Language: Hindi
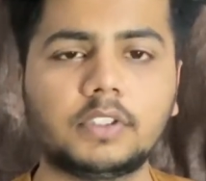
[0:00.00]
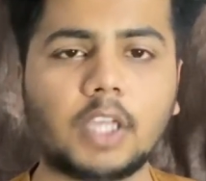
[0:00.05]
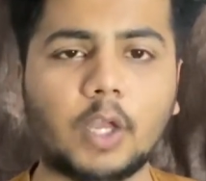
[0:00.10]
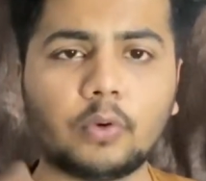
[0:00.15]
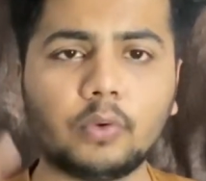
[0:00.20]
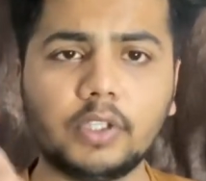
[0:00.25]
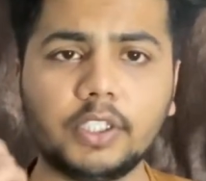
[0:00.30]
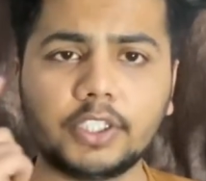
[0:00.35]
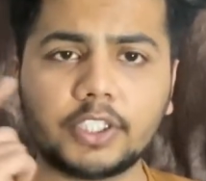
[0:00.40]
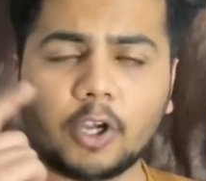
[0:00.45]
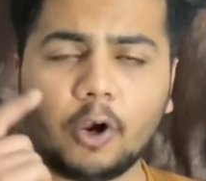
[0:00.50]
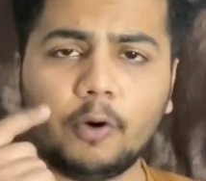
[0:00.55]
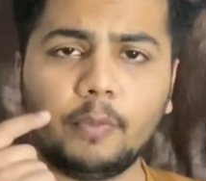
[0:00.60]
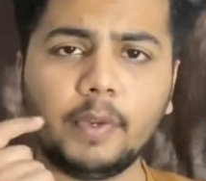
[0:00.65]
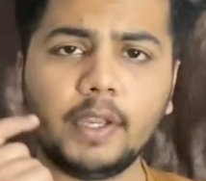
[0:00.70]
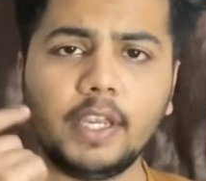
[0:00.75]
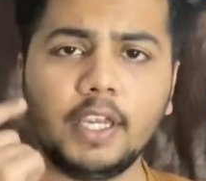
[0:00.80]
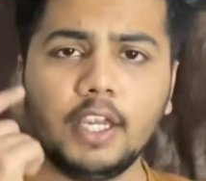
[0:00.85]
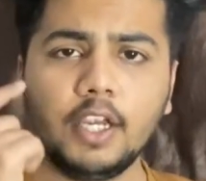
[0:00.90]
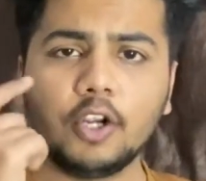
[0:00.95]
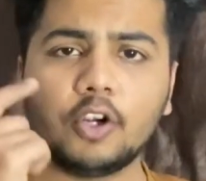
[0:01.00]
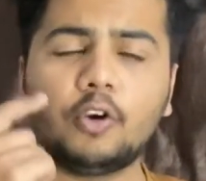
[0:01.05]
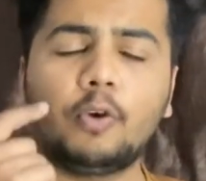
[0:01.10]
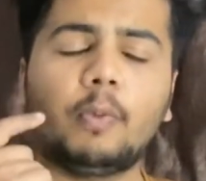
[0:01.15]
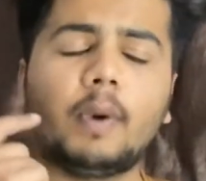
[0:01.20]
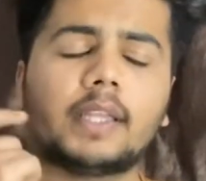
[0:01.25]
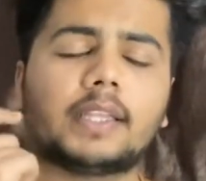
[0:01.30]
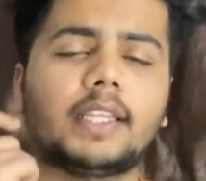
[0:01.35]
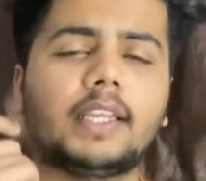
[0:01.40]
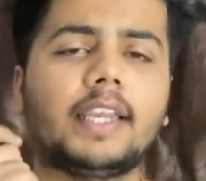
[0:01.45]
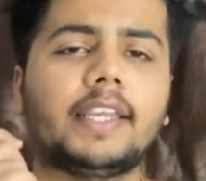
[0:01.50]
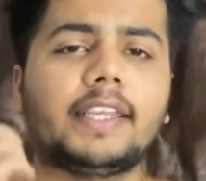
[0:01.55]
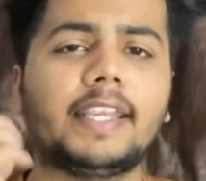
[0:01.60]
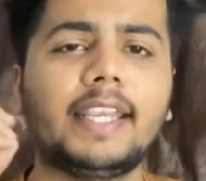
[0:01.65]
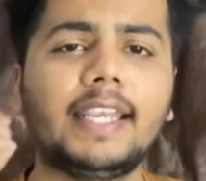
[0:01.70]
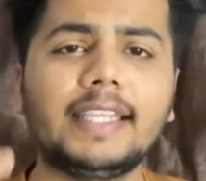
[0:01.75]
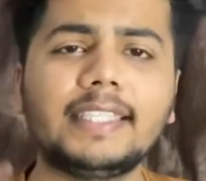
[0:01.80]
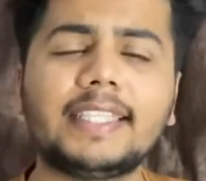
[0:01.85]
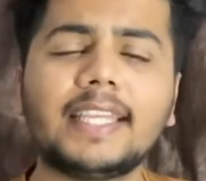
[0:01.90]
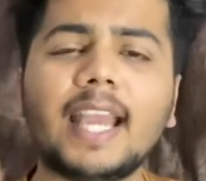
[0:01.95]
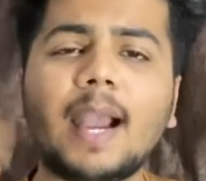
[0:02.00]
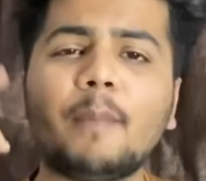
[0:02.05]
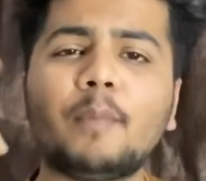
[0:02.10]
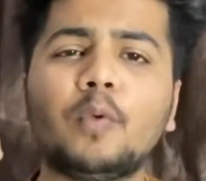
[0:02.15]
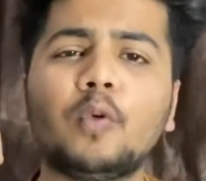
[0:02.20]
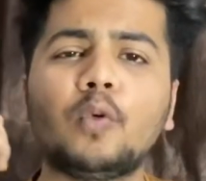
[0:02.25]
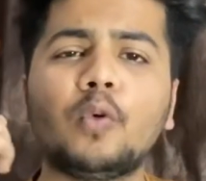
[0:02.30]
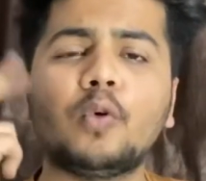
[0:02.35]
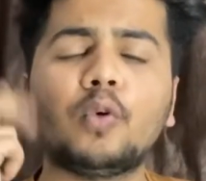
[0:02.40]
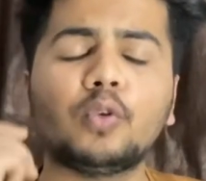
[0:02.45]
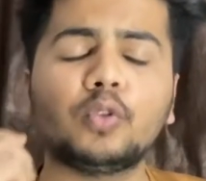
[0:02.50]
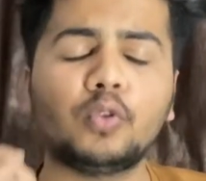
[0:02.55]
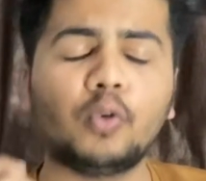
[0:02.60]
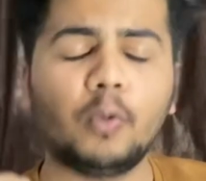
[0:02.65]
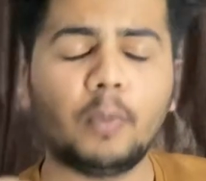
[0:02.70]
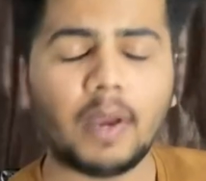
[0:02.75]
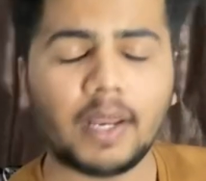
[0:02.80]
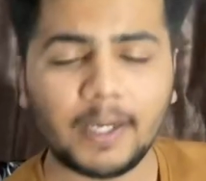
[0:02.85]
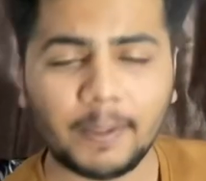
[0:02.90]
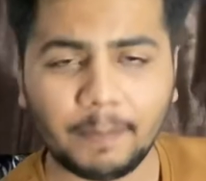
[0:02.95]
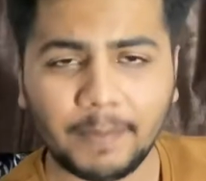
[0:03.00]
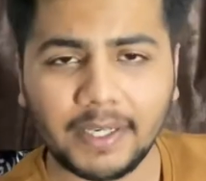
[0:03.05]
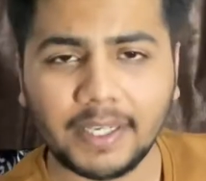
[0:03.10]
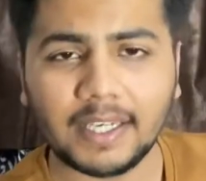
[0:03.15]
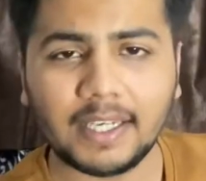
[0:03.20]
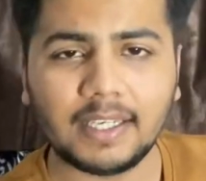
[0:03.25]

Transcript: चारों दिशाओं में घुमाते रहिए इसे आप लोगों को दो बार रिपीट